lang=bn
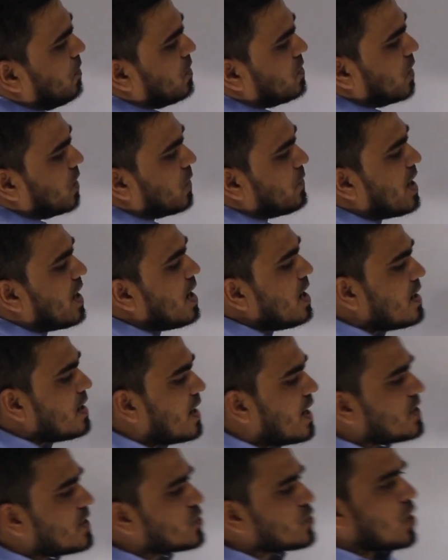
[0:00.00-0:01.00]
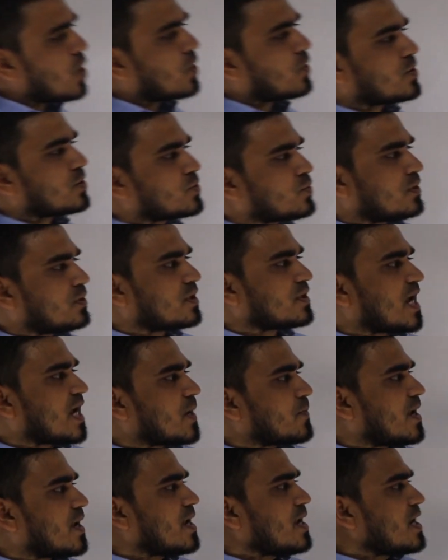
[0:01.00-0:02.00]
গ্রহণ করবে এই চক্র চলতে
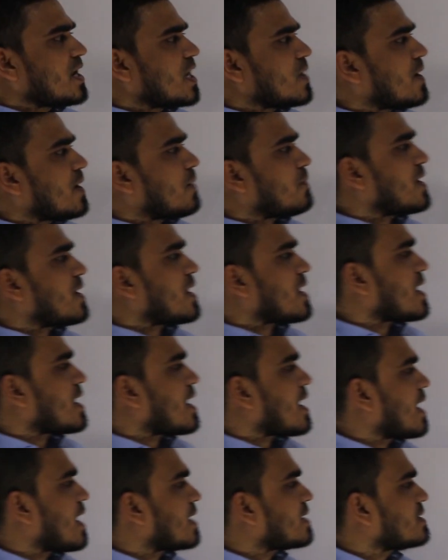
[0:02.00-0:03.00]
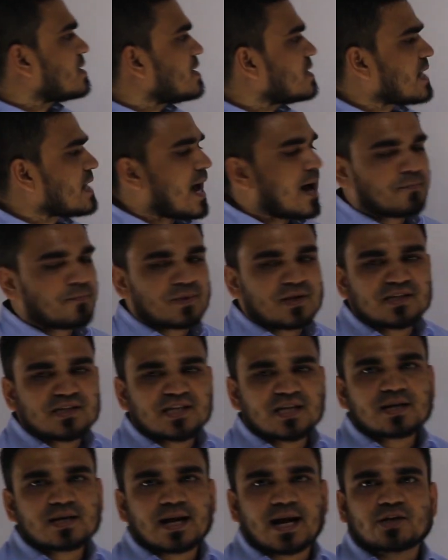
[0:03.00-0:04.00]
থাকবে এভাবে একটি তাপ
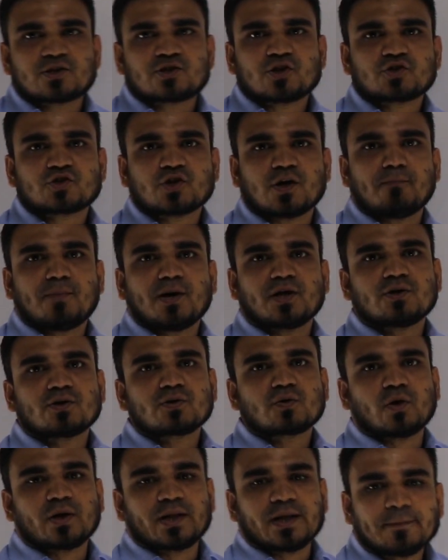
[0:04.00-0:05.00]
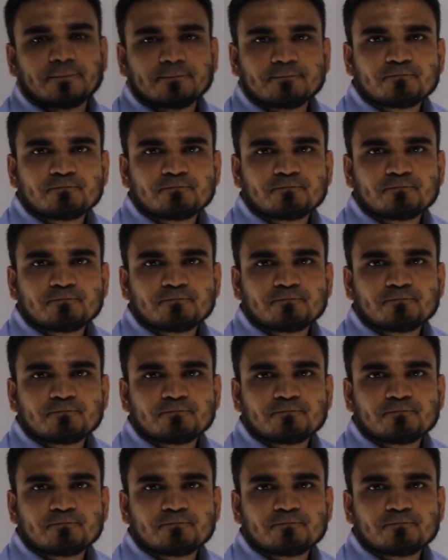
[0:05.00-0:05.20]
ইঞ্জিন কার্য সম্পাদন করে